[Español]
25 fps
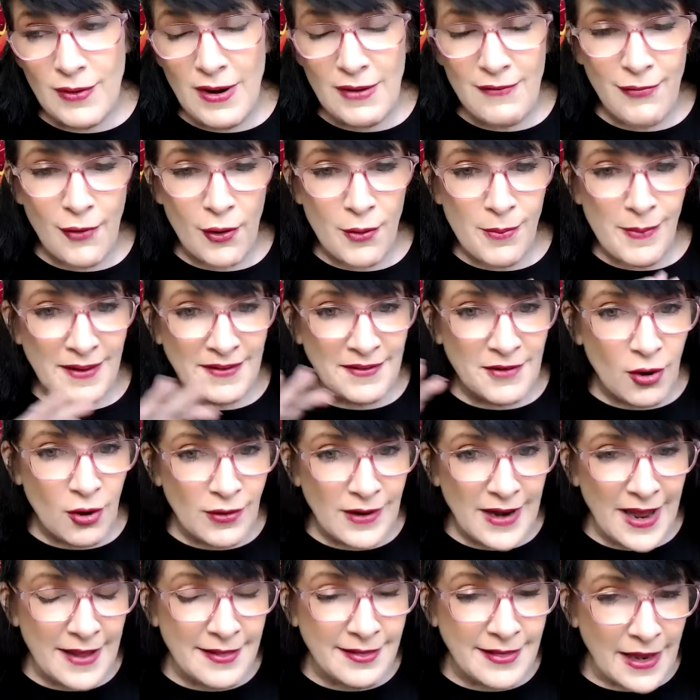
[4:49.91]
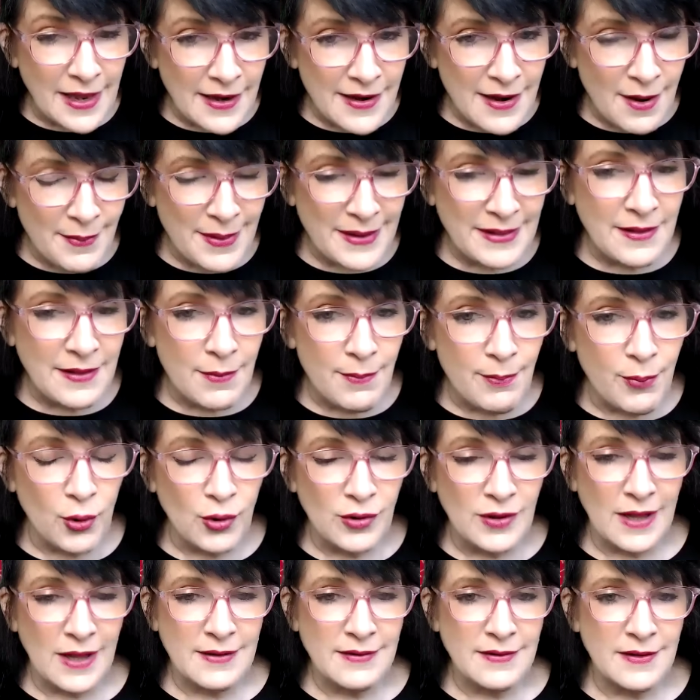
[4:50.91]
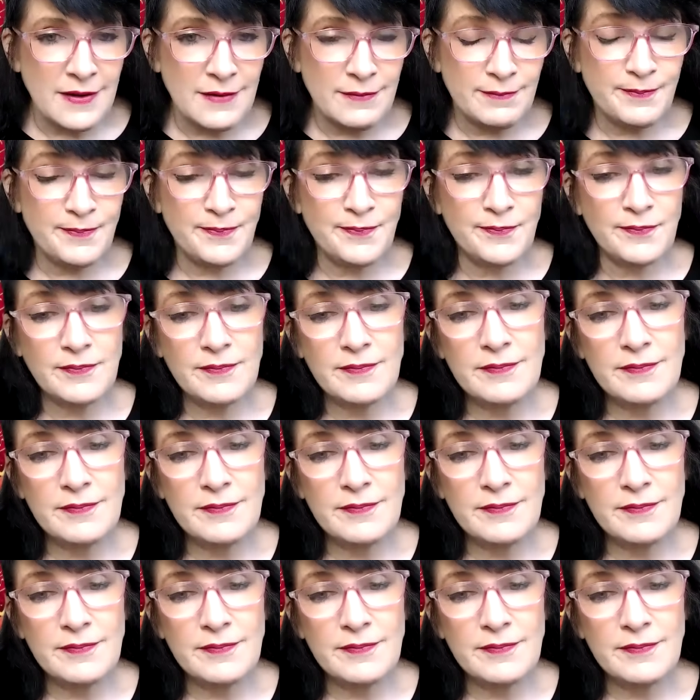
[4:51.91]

una información eternamente importante.